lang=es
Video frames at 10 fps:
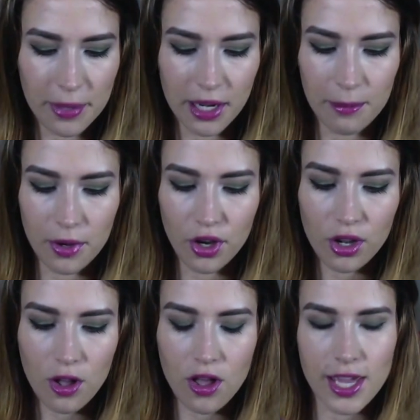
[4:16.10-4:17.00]
Minute
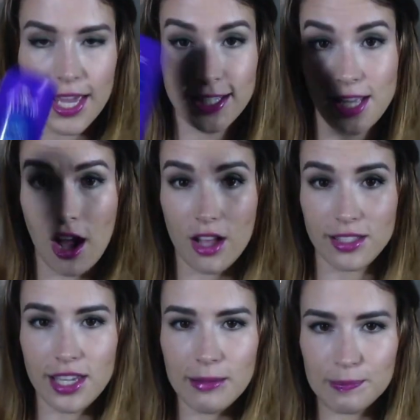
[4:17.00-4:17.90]
Miracle y es de
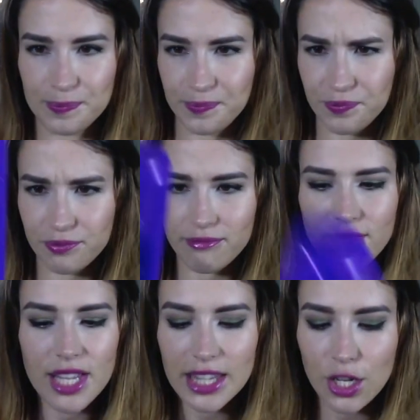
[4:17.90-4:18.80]
Aussie.
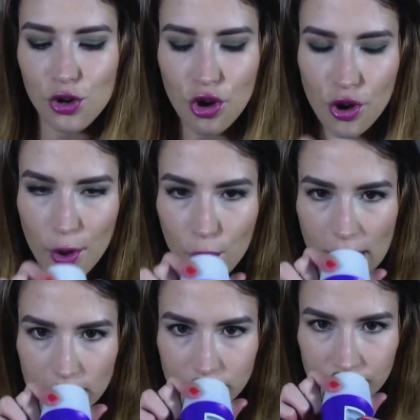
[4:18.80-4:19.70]
Tiene un olor a
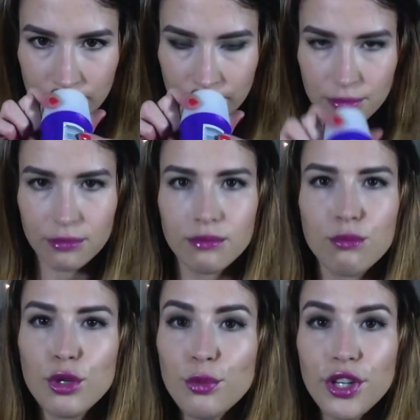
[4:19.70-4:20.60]
uva
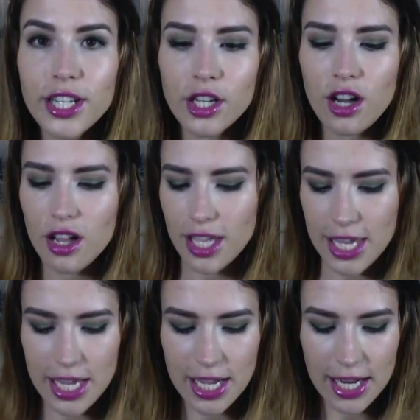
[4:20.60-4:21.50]
muy muy rico
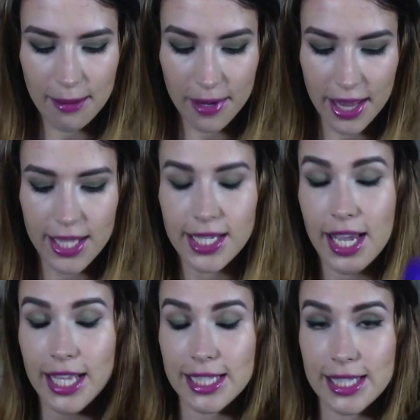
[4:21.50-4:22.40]
y la verdad es
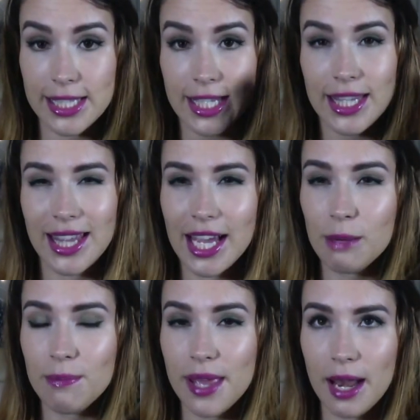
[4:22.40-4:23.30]
que sí te deja
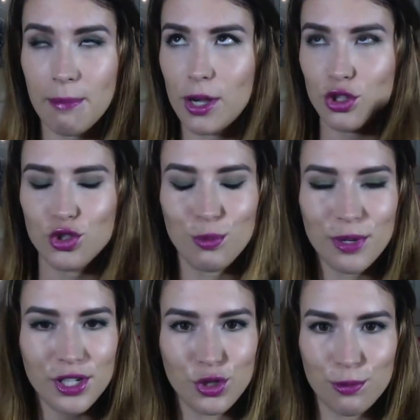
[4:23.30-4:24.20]
el, pelo
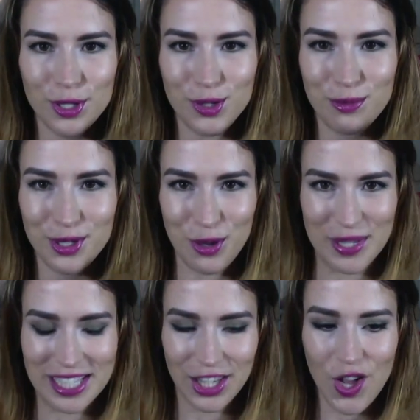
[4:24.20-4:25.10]
súper súper súper
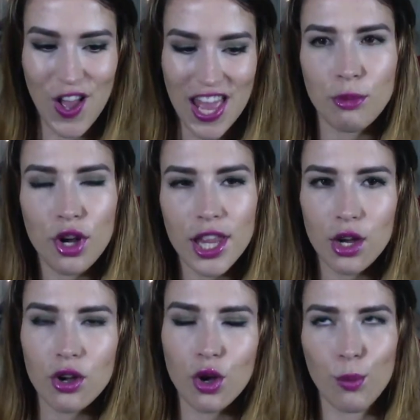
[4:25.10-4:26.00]
suavecito. Yo me lo
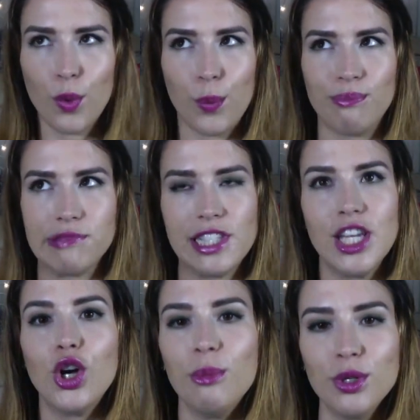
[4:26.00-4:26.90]
dejo como
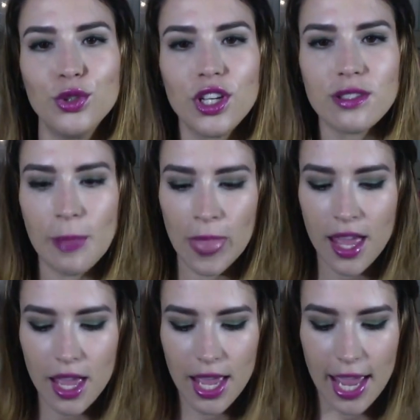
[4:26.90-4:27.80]
5 minutos,
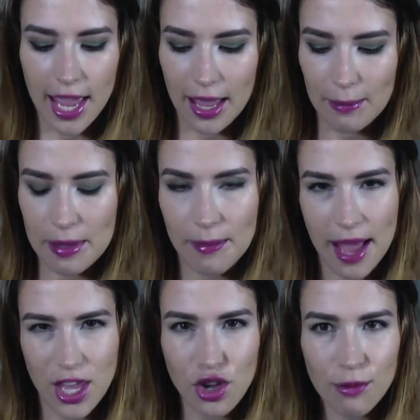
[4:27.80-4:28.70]
eh, me
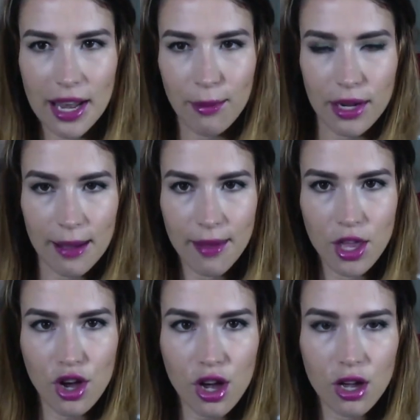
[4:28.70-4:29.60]
baño, me lavo el
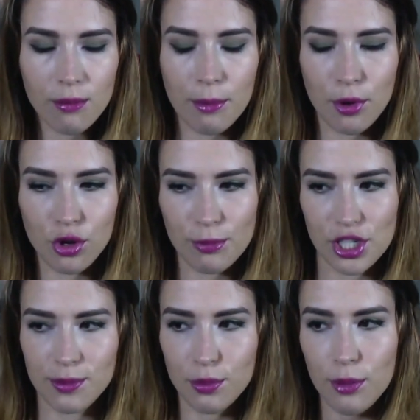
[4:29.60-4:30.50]
cabello, me pongo mi
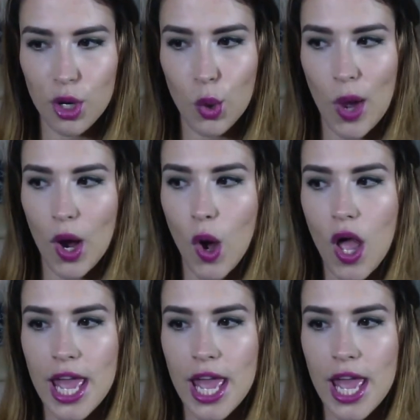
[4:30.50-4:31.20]
champú me lo enjuago